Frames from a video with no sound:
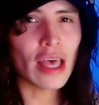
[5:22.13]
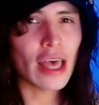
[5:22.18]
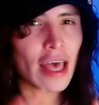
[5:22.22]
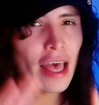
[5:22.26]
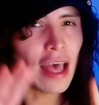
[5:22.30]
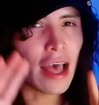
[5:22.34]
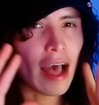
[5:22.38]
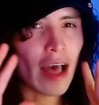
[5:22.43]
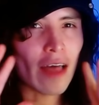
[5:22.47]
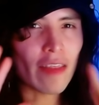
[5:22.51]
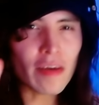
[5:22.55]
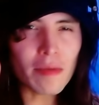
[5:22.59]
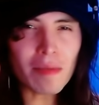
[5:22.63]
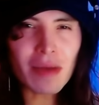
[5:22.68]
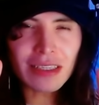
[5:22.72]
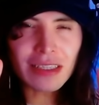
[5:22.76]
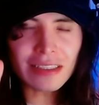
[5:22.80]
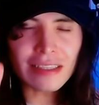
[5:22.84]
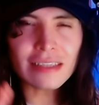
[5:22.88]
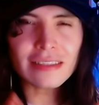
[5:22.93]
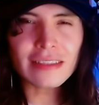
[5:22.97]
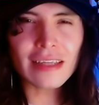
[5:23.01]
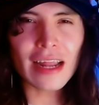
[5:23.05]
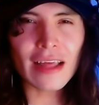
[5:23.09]
Además,
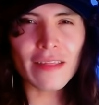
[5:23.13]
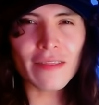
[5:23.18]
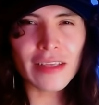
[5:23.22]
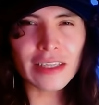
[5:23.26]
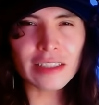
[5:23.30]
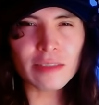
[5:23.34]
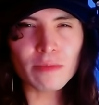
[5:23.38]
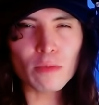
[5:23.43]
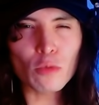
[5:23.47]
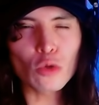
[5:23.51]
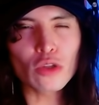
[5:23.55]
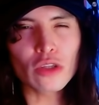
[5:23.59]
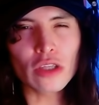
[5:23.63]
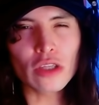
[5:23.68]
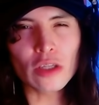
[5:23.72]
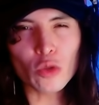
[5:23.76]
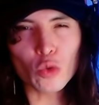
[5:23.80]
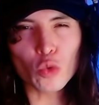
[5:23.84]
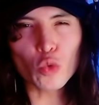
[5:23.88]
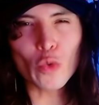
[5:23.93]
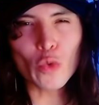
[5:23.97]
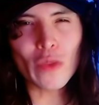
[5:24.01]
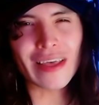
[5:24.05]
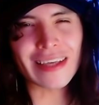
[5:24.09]
las grandes
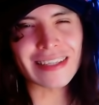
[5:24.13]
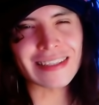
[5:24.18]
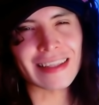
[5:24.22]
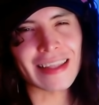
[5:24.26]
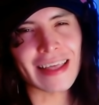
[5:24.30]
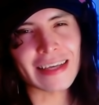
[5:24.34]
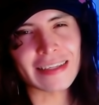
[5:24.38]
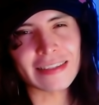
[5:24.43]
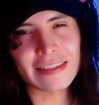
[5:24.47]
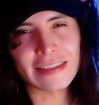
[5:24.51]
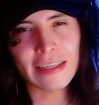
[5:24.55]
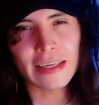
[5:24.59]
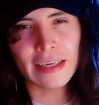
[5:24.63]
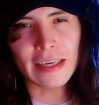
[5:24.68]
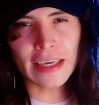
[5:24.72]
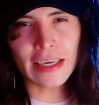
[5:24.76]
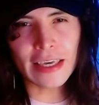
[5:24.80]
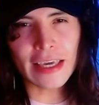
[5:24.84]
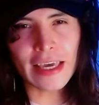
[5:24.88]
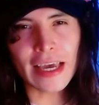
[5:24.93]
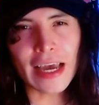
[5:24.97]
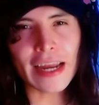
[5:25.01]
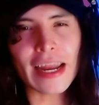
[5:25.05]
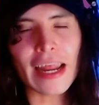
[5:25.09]
multitudes le
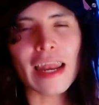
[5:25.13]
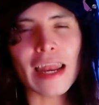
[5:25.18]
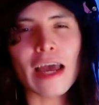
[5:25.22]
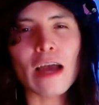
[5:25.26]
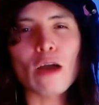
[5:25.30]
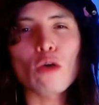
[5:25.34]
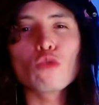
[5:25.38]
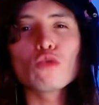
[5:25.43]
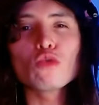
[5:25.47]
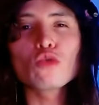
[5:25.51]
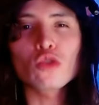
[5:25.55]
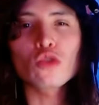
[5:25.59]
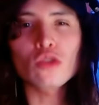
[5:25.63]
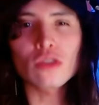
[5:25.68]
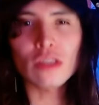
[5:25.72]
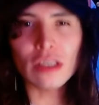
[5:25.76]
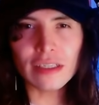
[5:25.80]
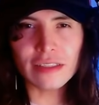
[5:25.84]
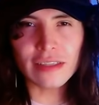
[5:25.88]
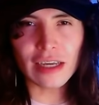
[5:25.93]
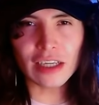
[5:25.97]
exigían a la justicia